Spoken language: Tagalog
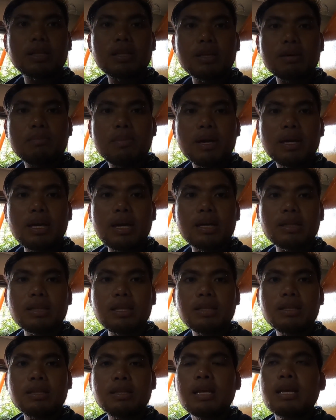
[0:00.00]
at uh,
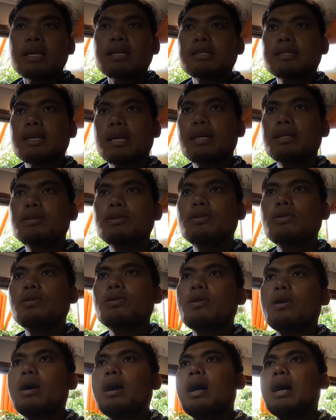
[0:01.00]
maihatid sa inyo
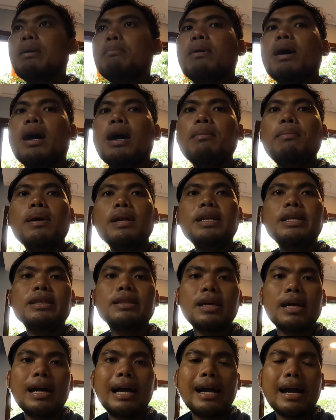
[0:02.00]
ang mga
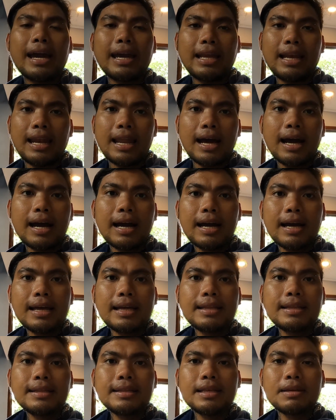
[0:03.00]
balitang
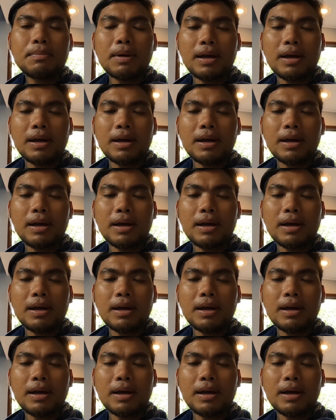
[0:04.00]
kailangan